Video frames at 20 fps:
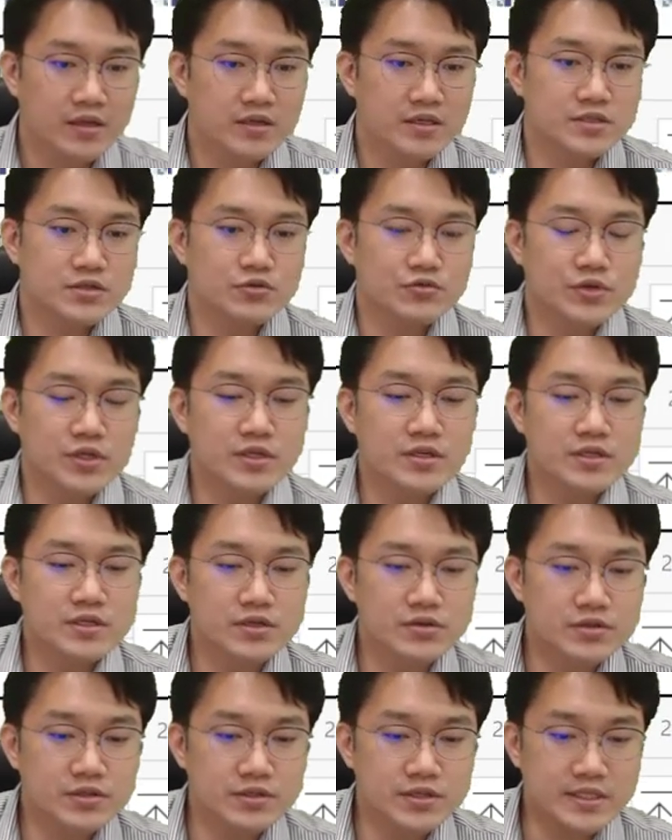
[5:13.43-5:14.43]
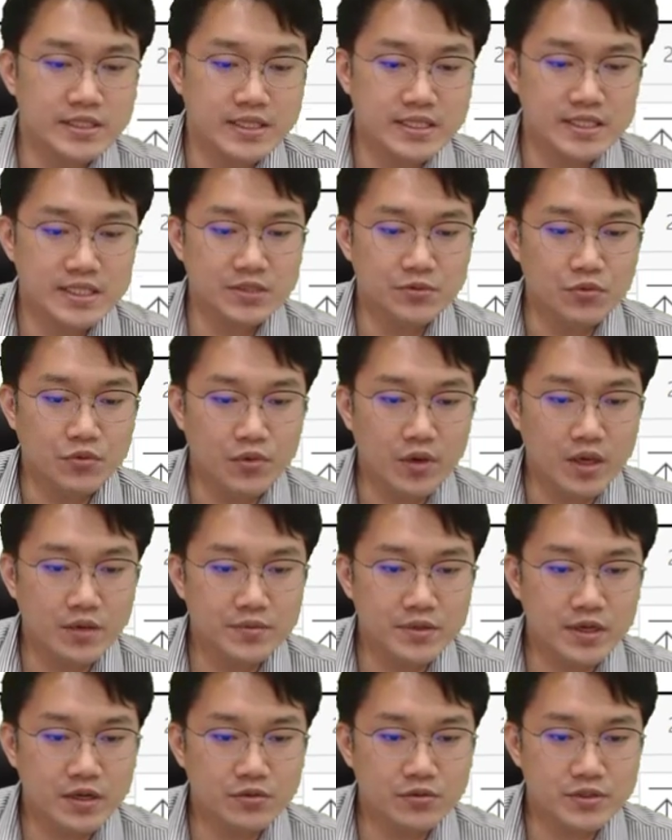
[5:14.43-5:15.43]
그래서 우리는 그것들을 이제
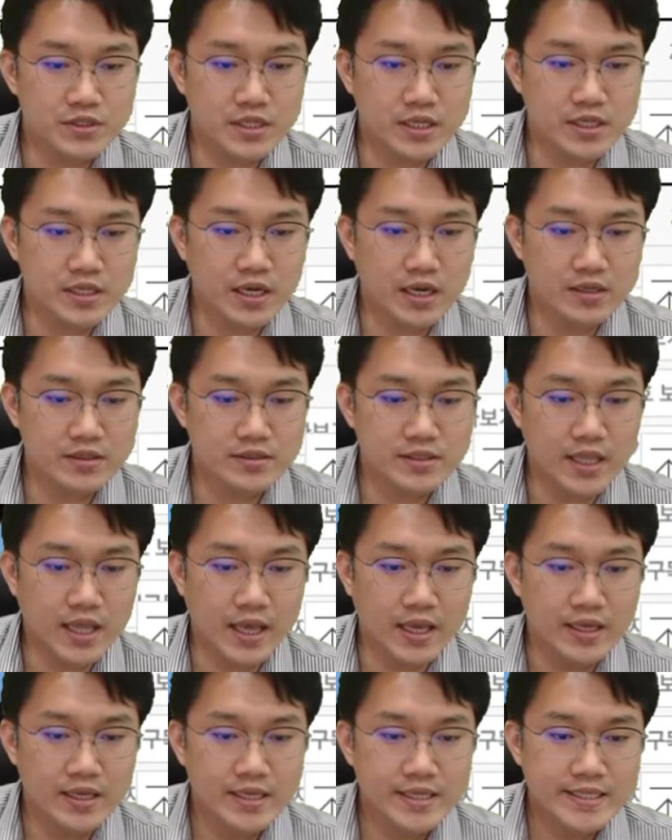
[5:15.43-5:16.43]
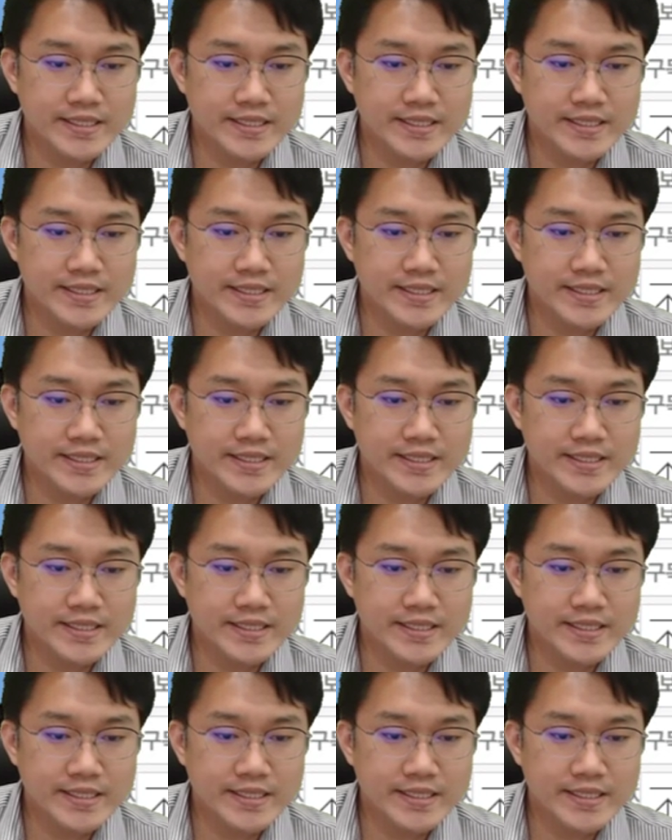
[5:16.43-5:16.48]
딥웹이라고 이야기를 하는데